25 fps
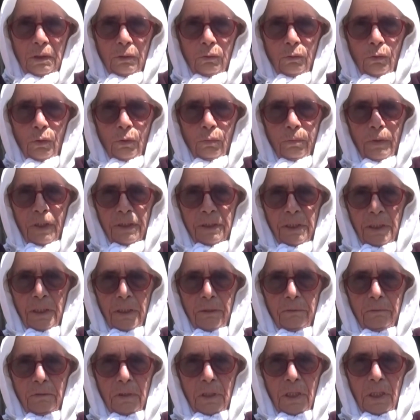Görmedik
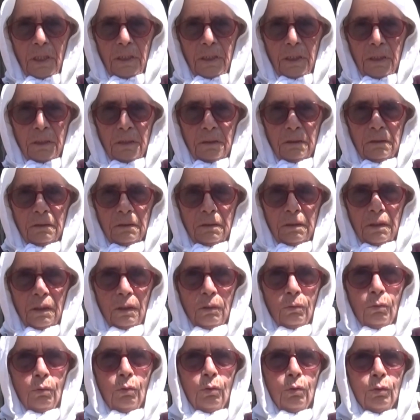ev gayri.
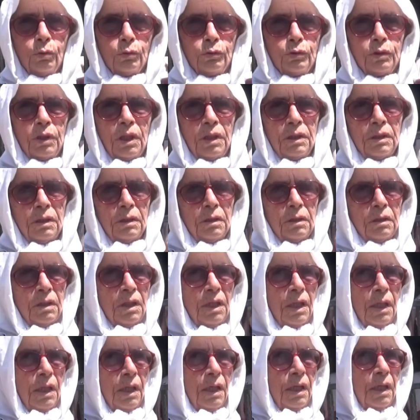O yüzden
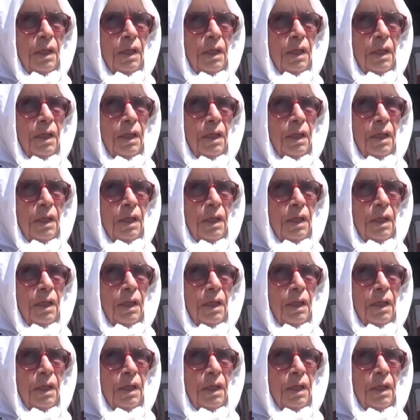de